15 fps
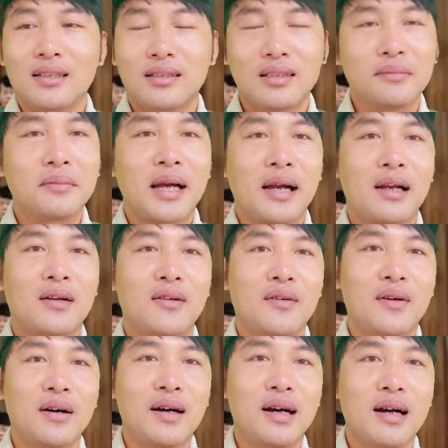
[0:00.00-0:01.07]
gương mặt
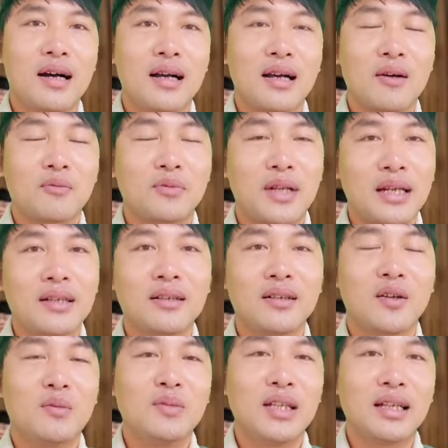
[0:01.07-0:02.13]
của Ngọc
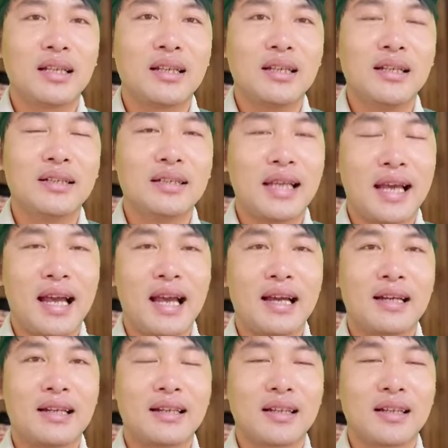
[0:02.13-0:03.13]
Trinh cũng như là những người nhà